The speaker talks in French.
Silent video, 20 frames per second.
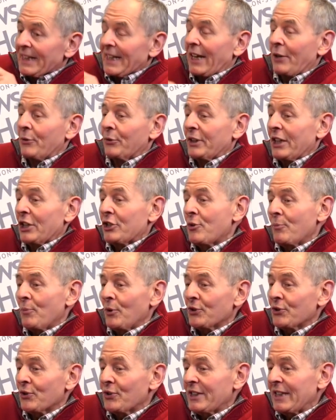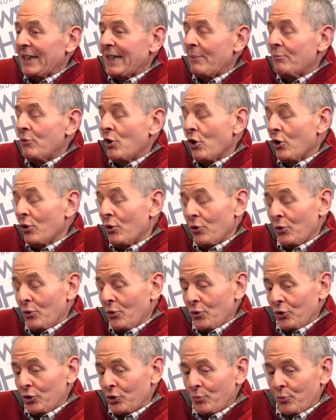Écoutez, je pense que c'est d'abord,
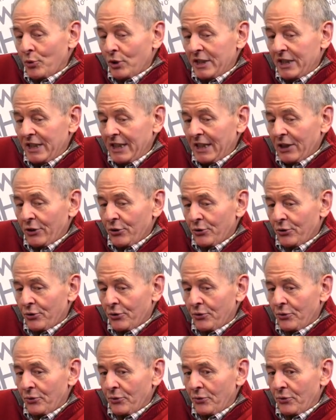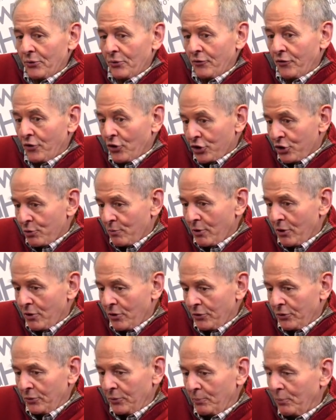euh, je peux le dire, euh,
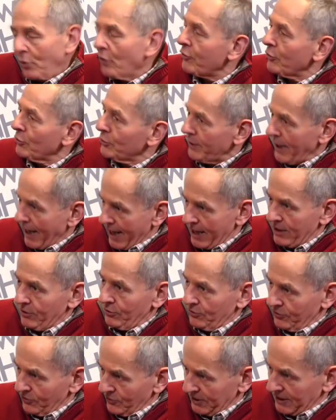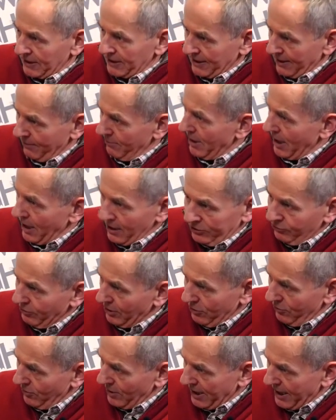franchement, une profonde haine de ce système-là,
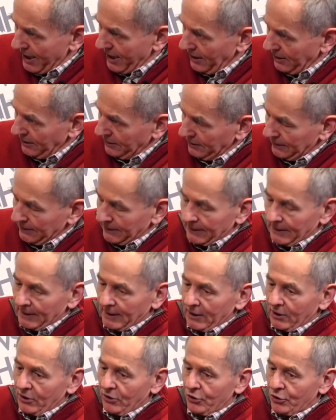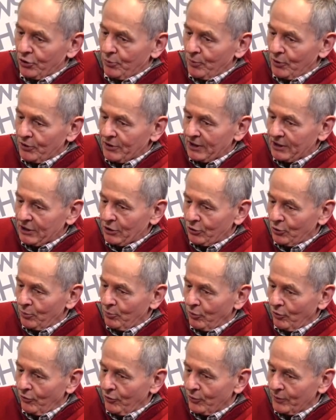soyons clairs. Euh, je pense que c'est
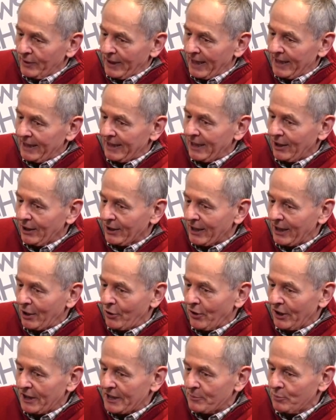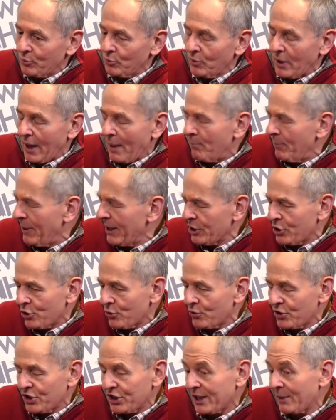une profonde haine qui, correspond à plein de
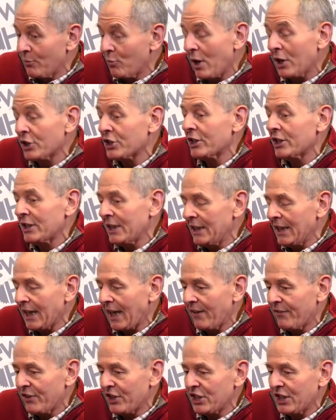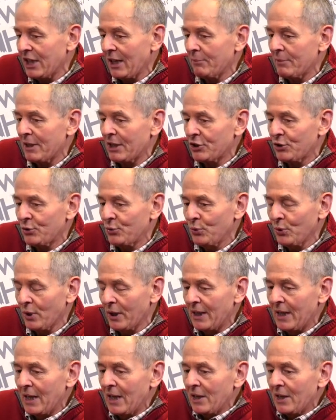choses chez moi. J'ai essayé d'y réfléchir, bien
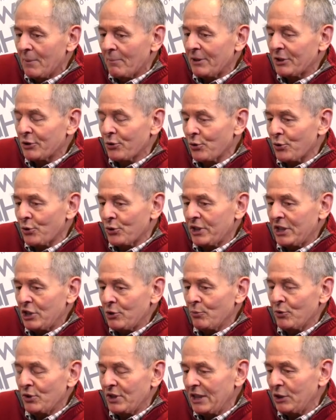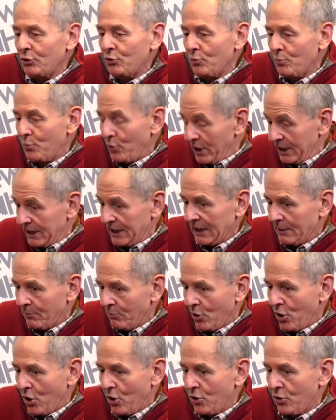sûr, parce que si je me situe
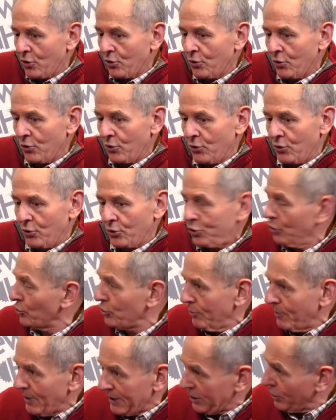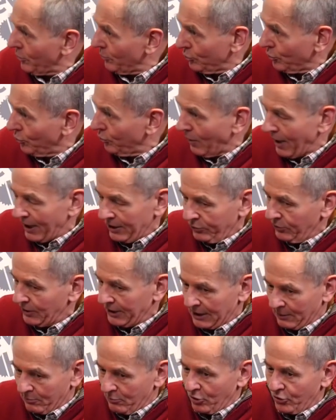politiquement, euh, je ne suis pas un homme de droite,
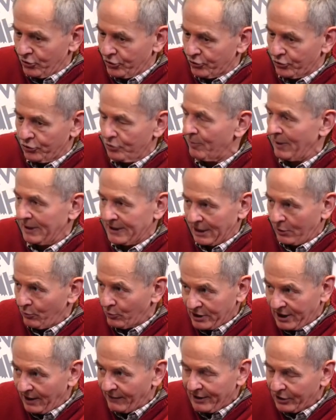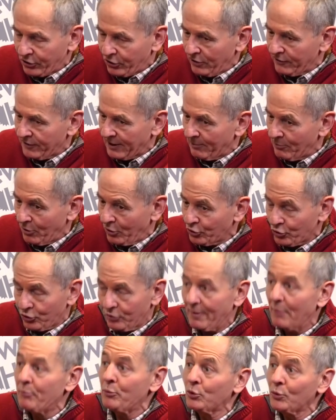honnêtement. Je ne suis pas un conservateur vraiment. Je
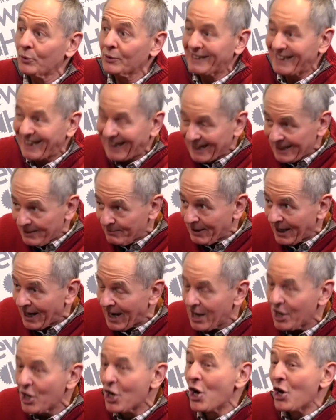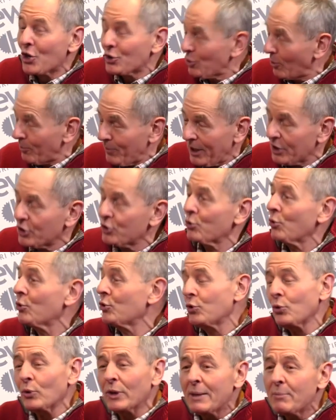suis même plutôt très libéral sur plein de
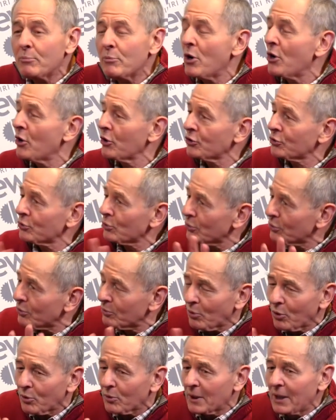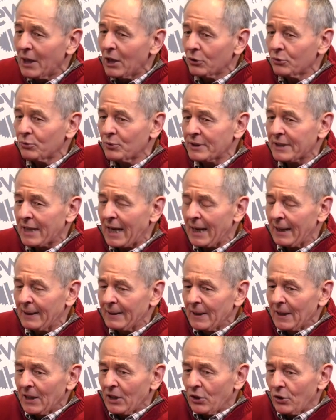choses, sur les mœurs, sur euh, bon tout ça.
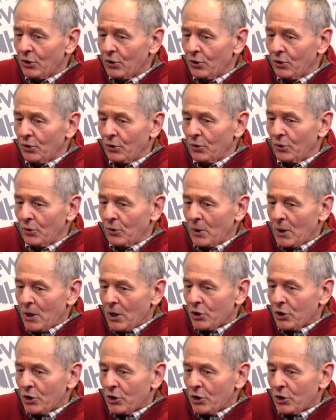je,